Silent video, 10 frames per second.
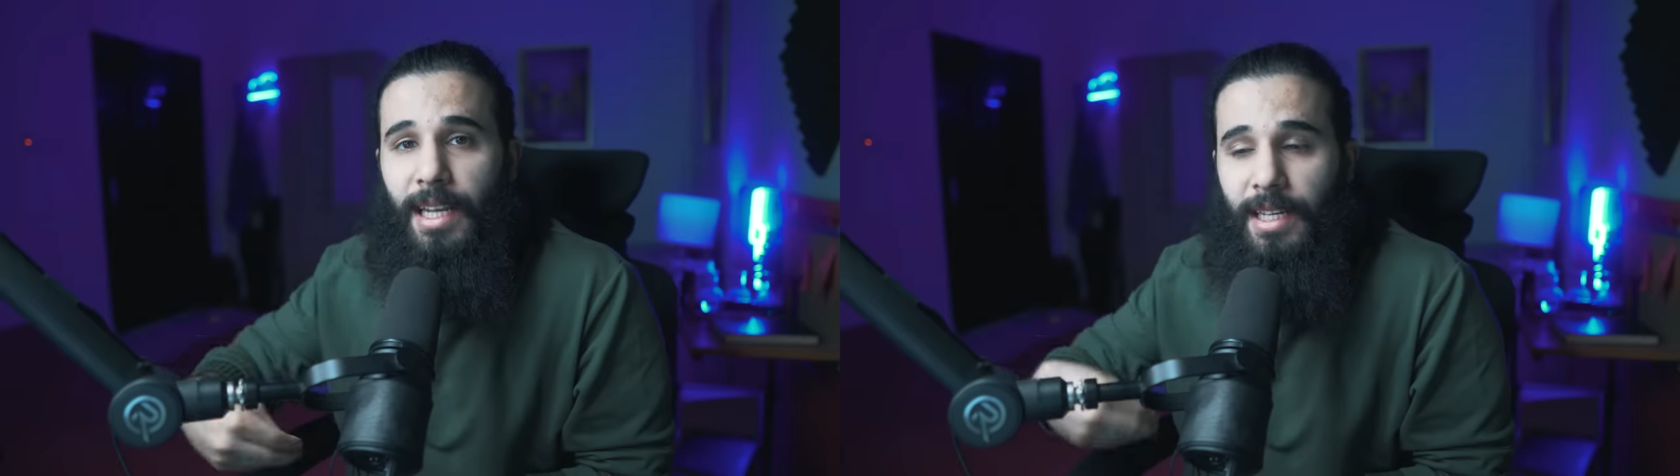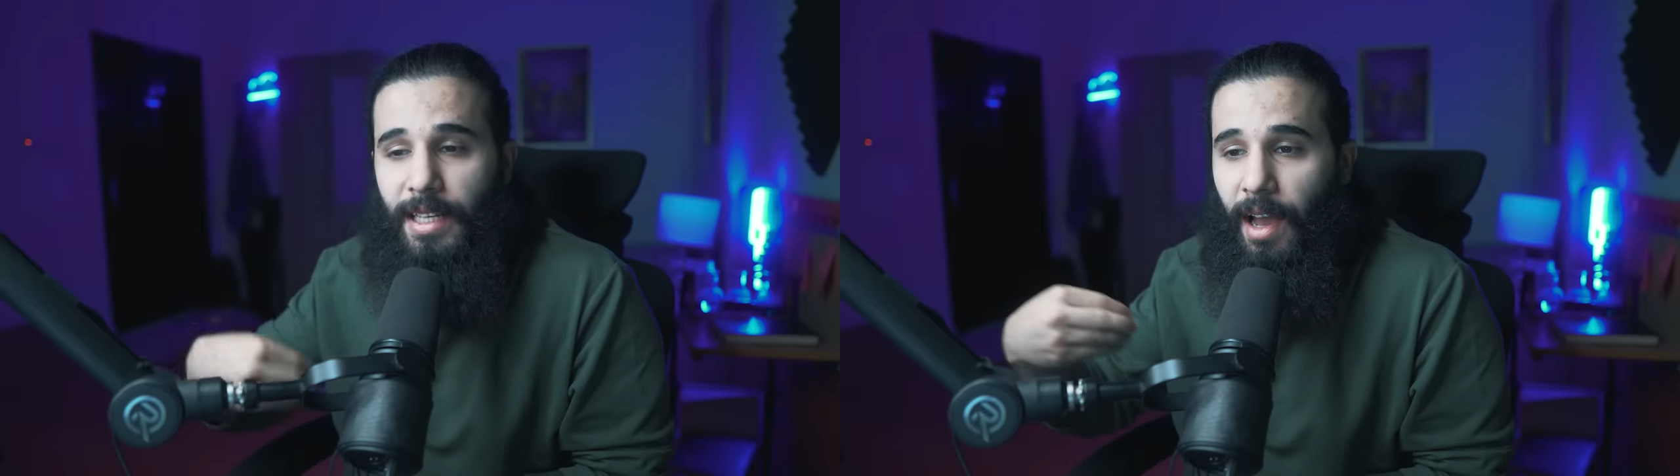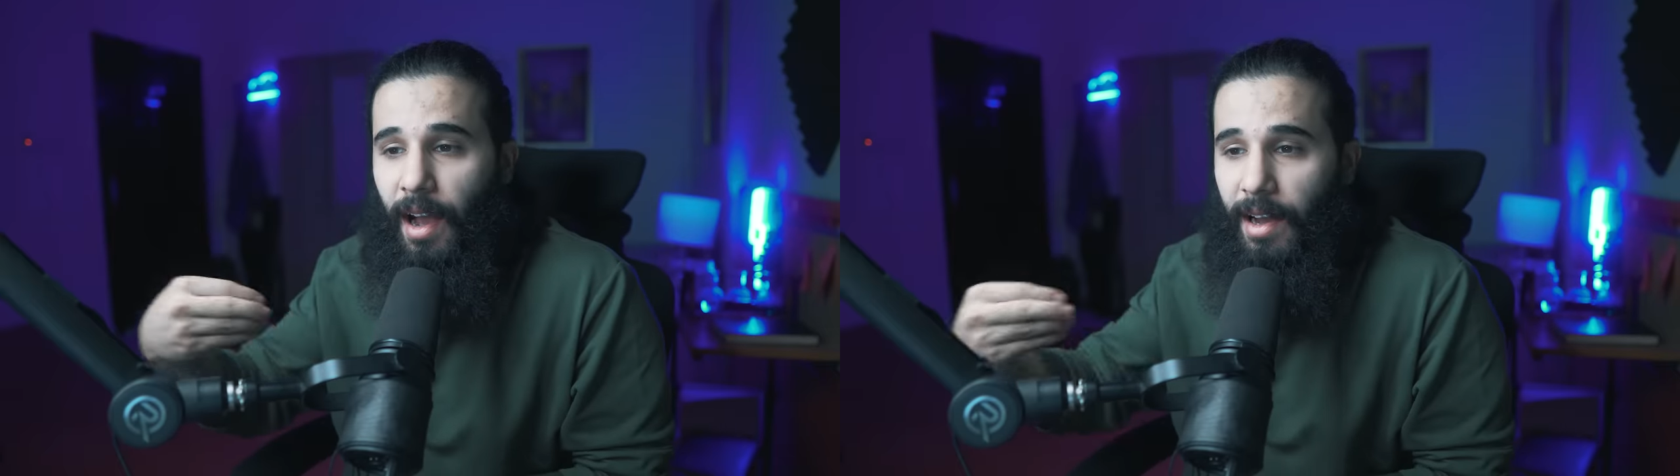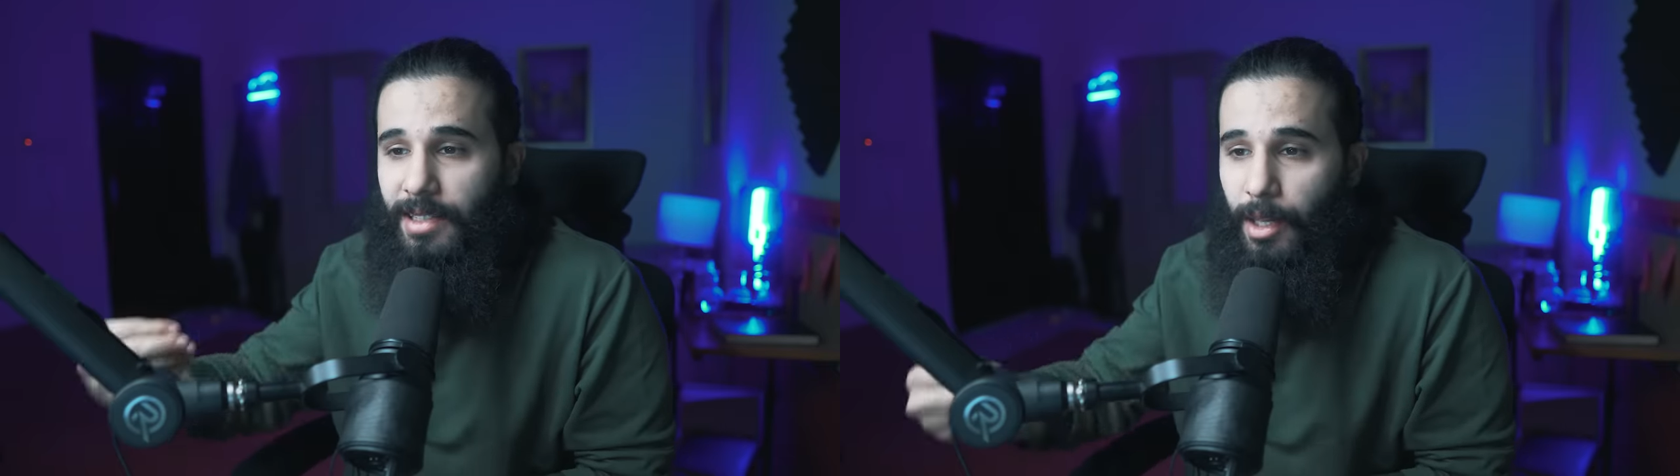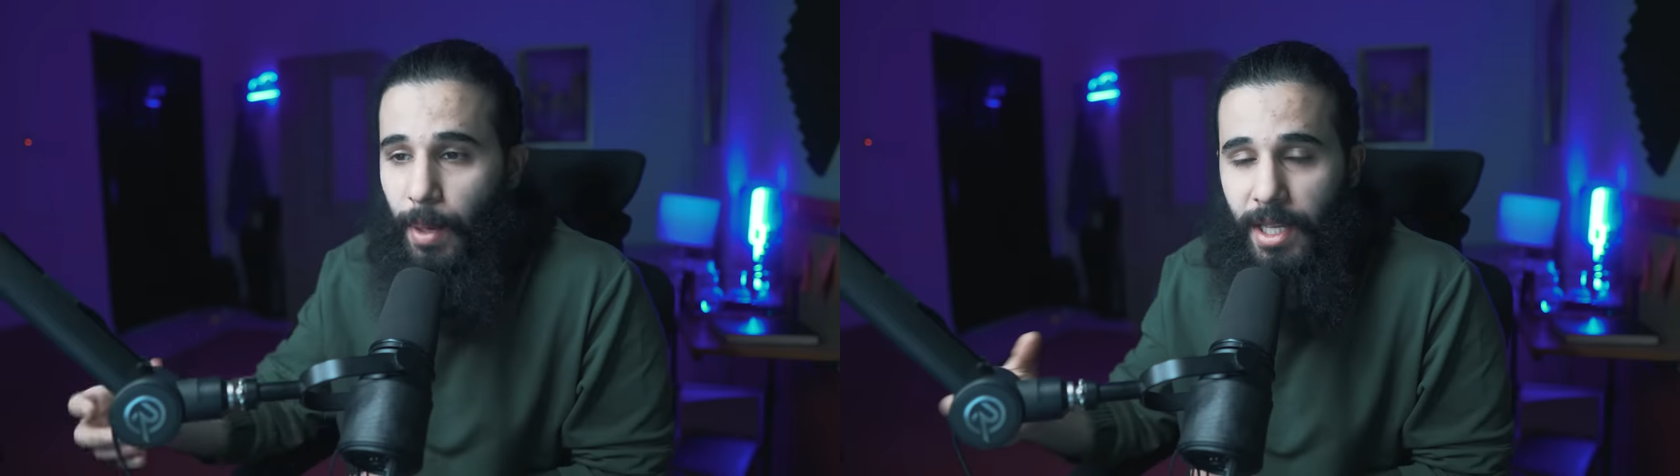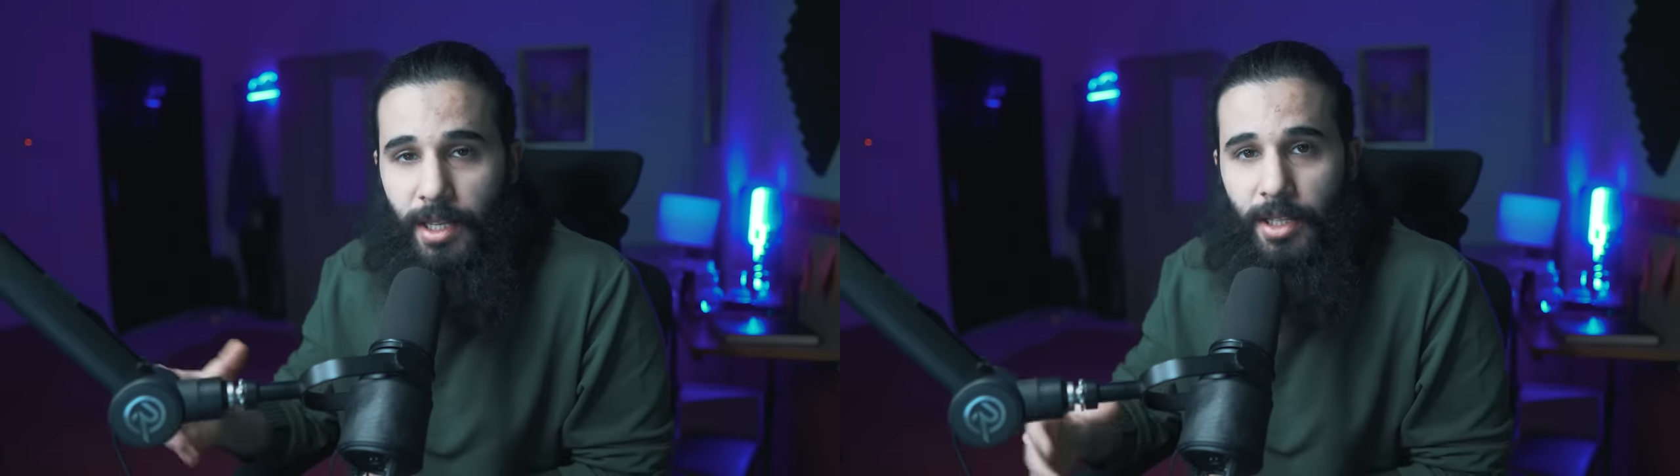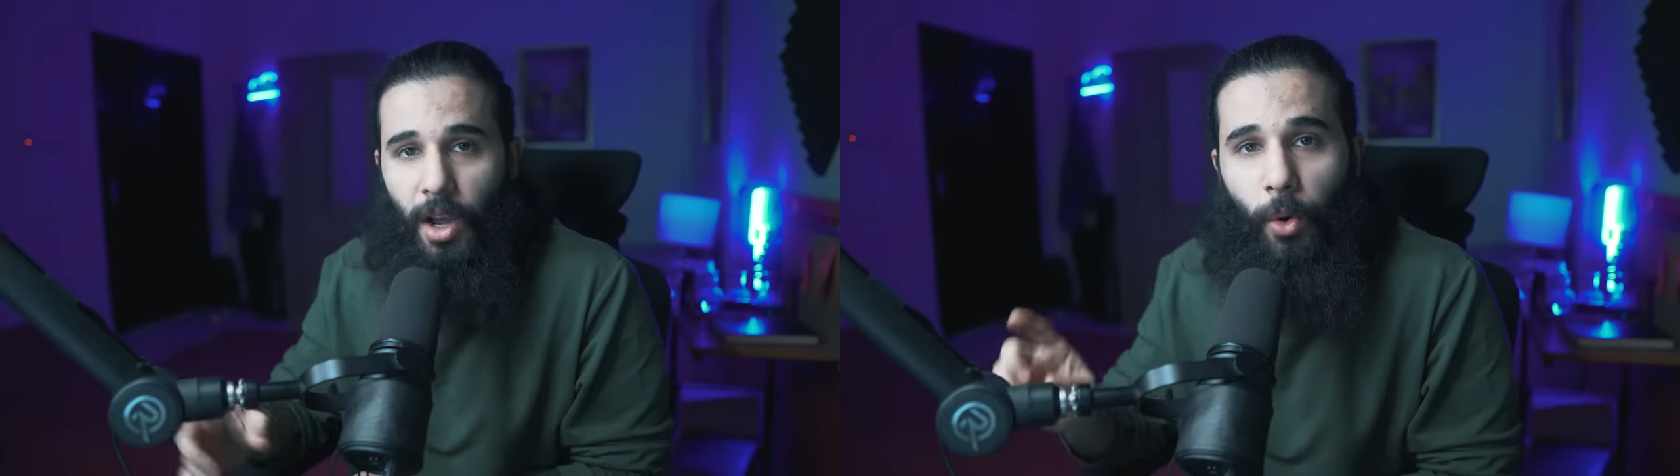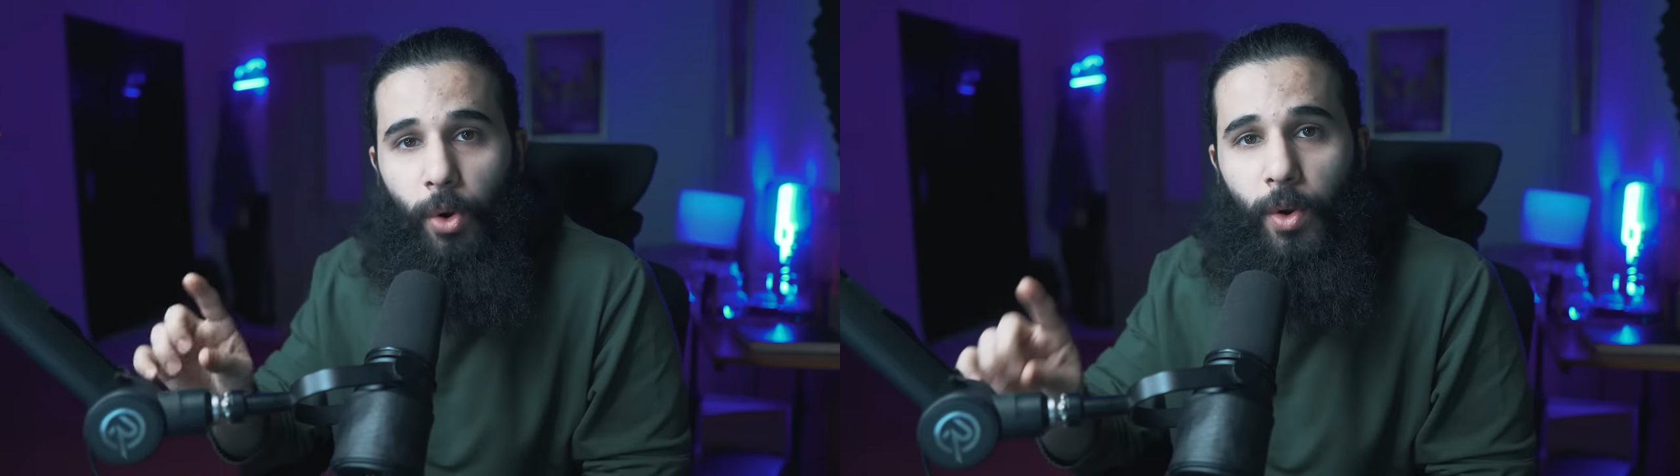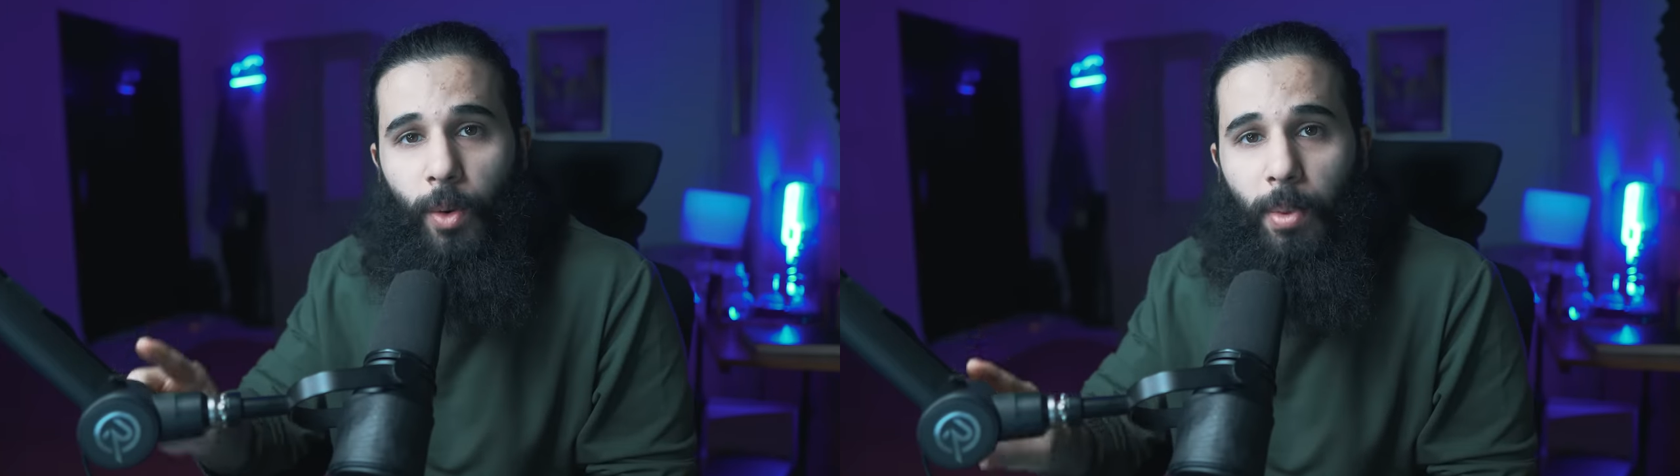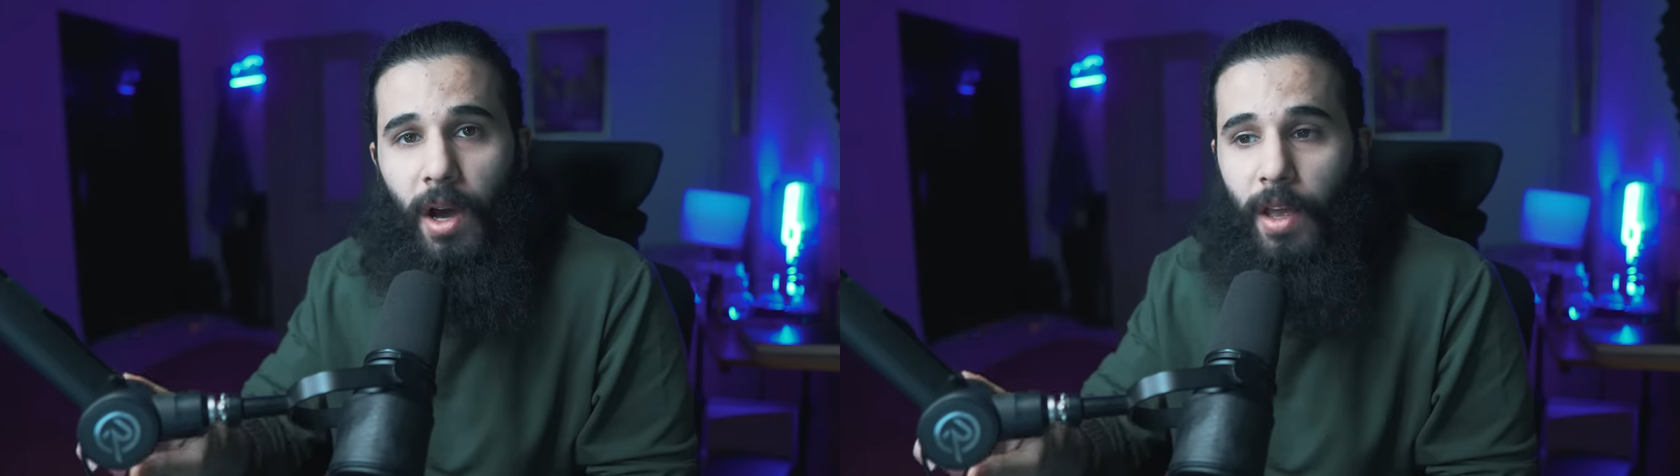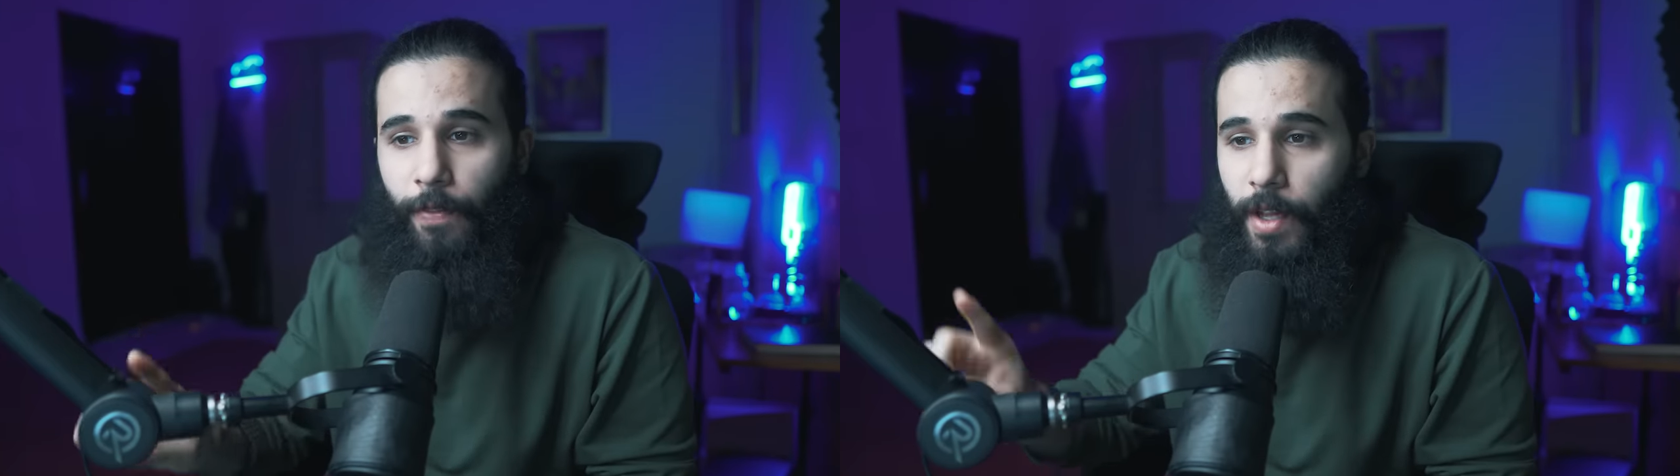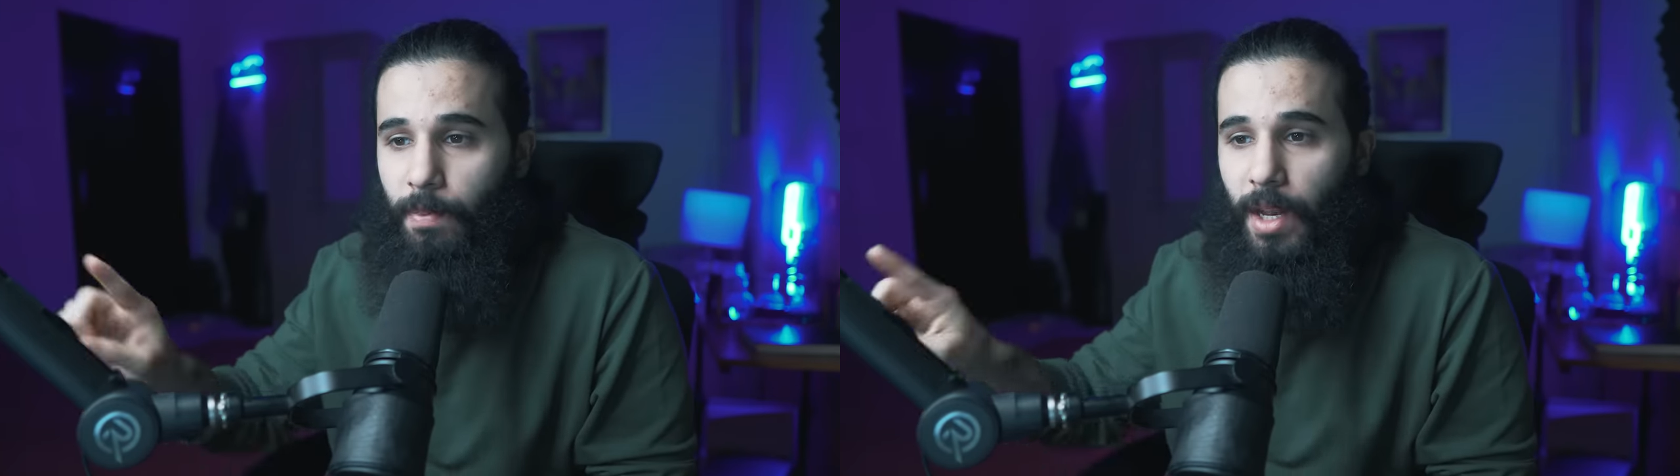لقي أحد يبيته كلهم خايفين